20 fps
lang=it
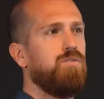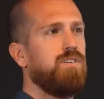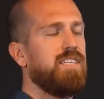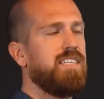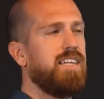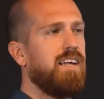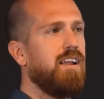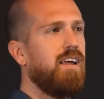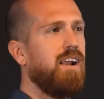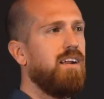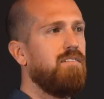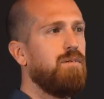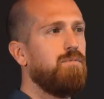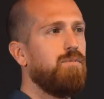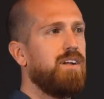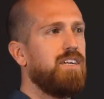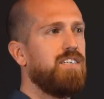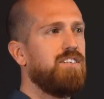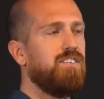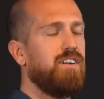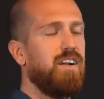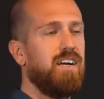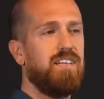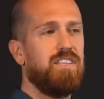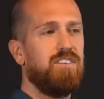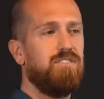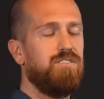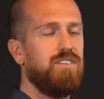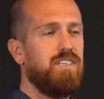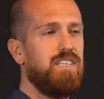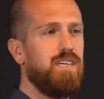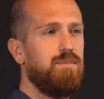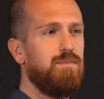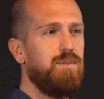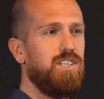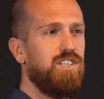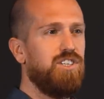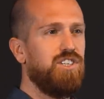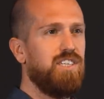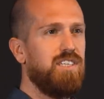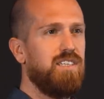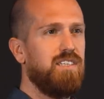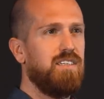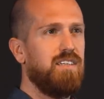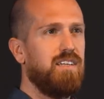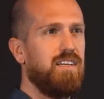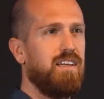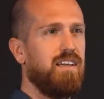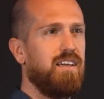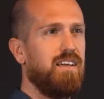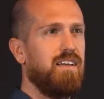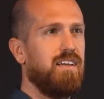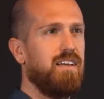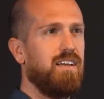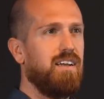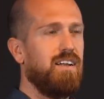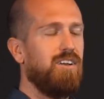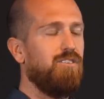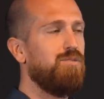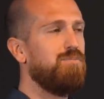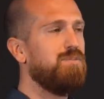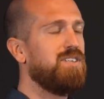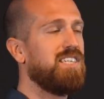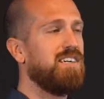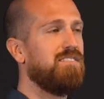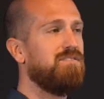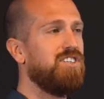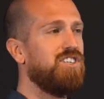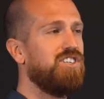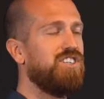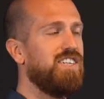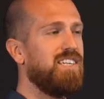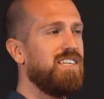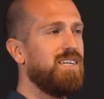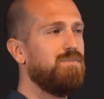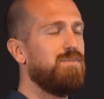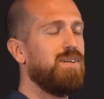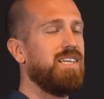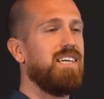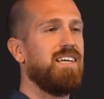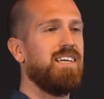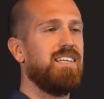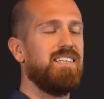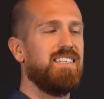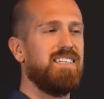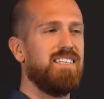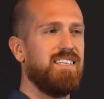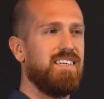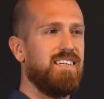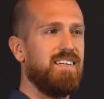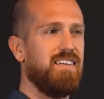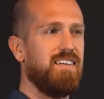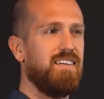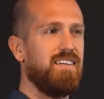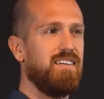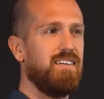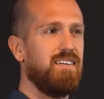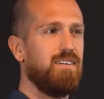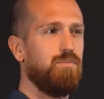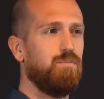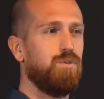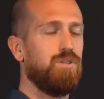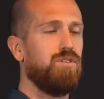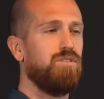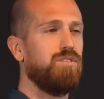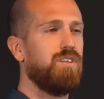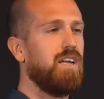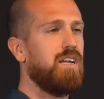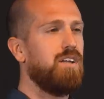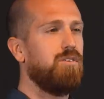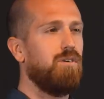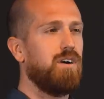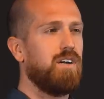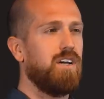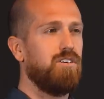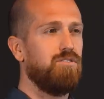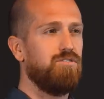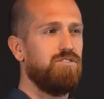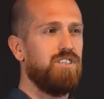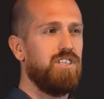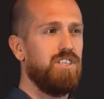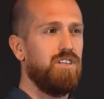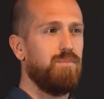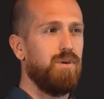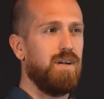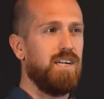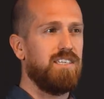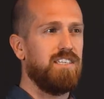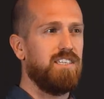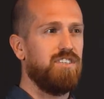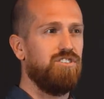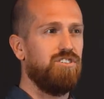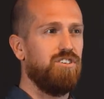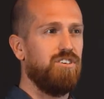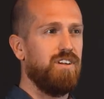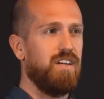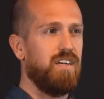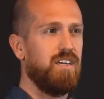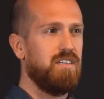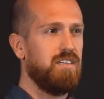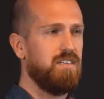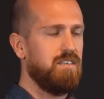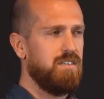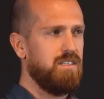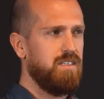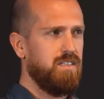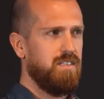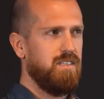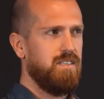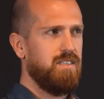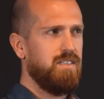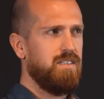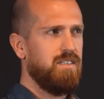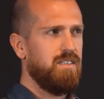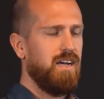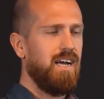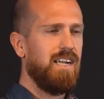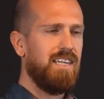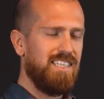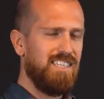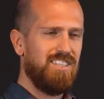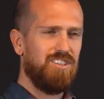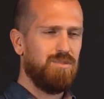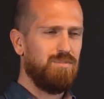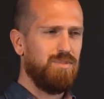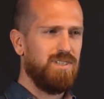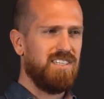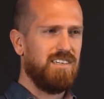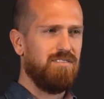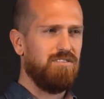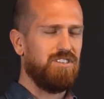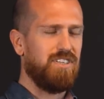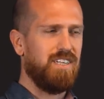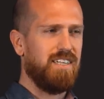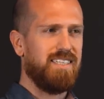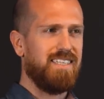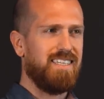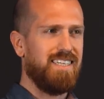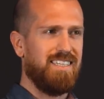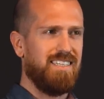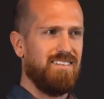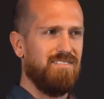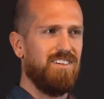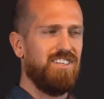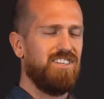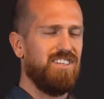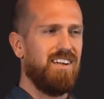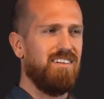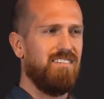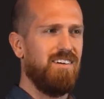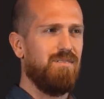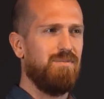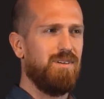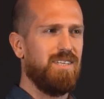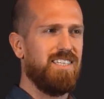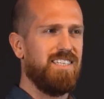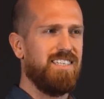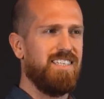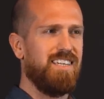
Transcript: Una sera eravamo al ristorante con degli amici e lui mi si avvicina e mi chiede se potevo dargli qualche consiglio per la stagione. All'inizio pensavo scherzasse, invece era veramente